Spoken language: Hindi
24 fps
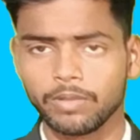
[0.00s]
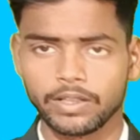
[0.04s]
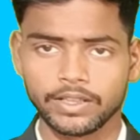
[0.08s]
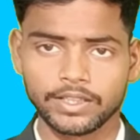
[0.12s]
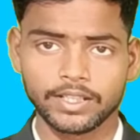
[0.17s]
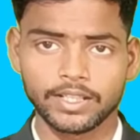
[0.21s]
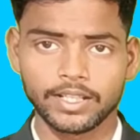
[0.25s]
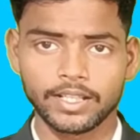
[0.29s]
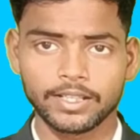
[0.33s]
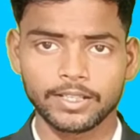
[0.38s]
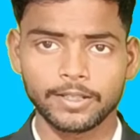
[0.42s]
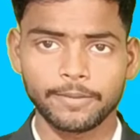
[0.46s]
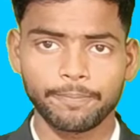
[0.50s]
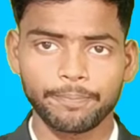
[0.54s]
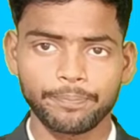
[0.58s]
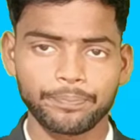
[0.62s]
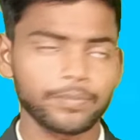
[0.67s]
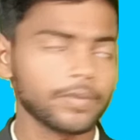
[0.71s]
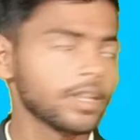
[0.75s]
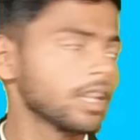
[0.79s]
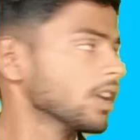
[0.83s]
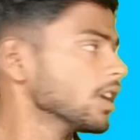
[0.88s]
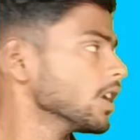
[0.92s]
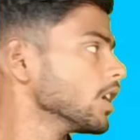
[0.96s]
मिलती रहेगी
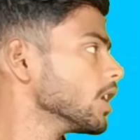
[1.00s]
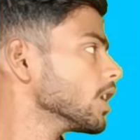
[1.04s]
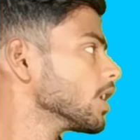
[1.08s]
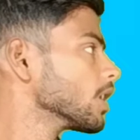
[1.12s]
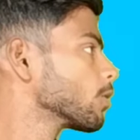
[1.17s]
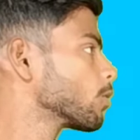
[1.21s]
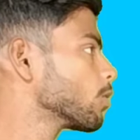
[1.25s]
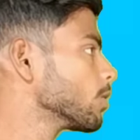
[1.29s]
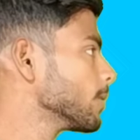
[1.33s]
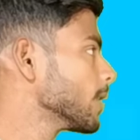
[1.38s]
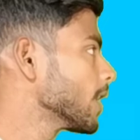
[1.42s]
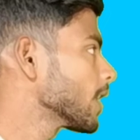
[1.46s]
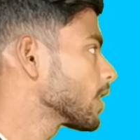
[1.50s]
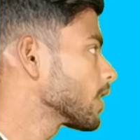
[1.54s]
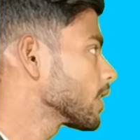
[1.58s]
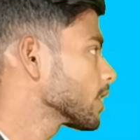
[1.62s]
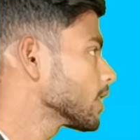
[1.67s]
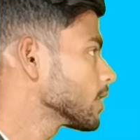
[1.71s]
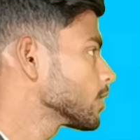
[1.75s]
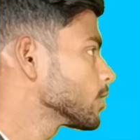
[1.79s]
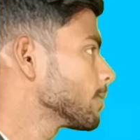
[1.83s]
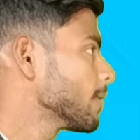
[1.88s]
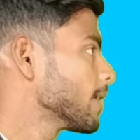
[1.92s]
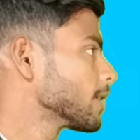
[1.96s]
कुल मिलाकर
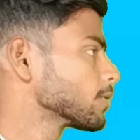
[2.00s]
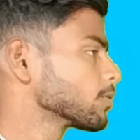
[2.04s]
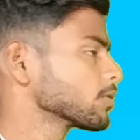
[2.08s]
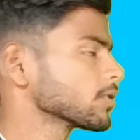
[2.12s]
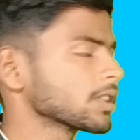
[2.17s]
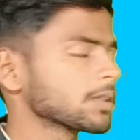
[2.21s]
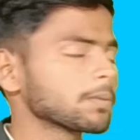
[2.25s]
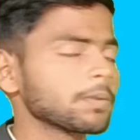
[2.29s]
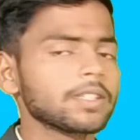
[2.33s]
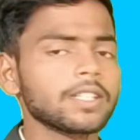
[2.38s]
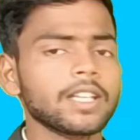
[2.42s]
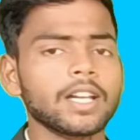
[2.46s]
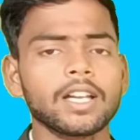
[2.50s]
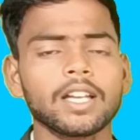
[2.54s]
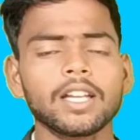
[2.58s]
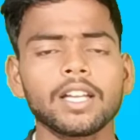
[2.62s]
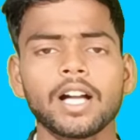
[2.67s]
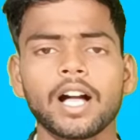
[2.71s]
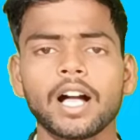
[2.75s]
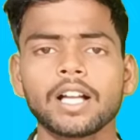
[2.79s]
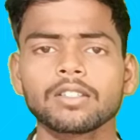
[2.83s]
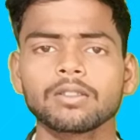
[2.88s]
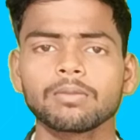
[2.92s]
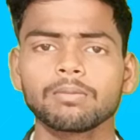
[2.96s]
के जो मानसून गतिविधियाँ हैं
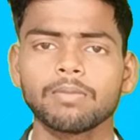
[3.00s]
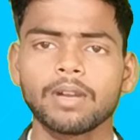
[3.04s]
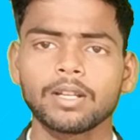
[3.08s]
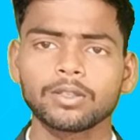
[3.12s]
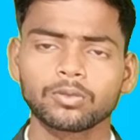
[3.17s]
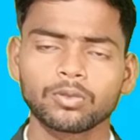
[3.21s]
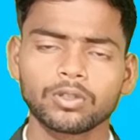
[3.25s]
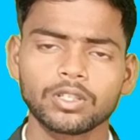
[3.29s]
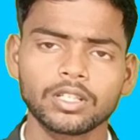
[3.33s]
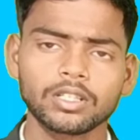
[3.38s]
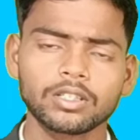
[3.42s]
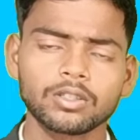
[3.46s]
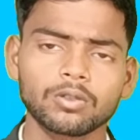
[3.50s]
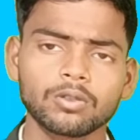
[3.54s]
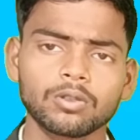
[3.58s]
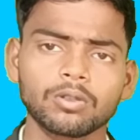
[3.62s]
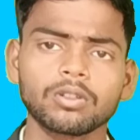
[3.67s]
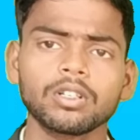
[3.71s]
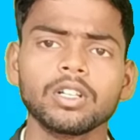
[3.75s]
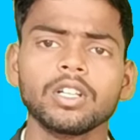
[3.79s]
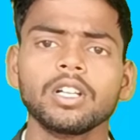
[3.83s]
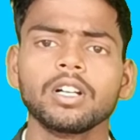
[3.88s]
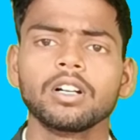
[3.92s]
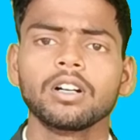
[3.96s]
आज मानसूनी जो
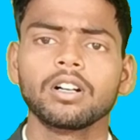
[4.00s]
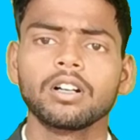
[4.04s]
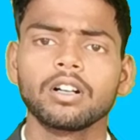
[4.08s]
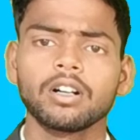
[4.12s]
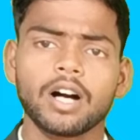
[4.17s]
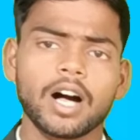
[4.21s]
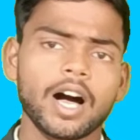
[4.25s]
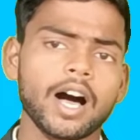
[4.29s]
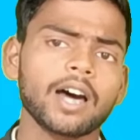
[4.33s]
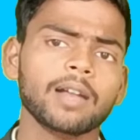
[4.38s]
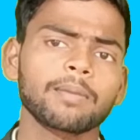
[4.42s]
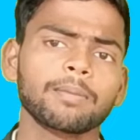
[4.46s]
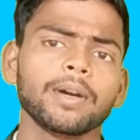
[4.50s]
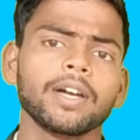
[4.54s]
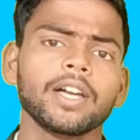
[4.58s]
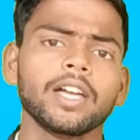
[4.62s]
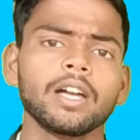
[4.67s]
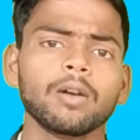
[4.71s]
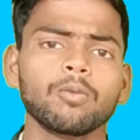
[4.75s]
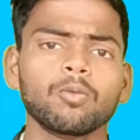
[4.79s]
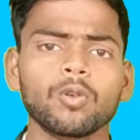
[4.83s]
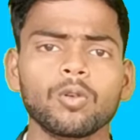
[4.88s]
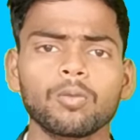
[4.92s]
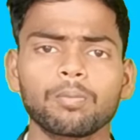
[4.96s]
आर्म
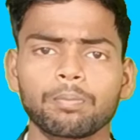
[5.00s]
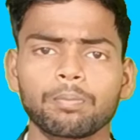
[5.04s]
है वो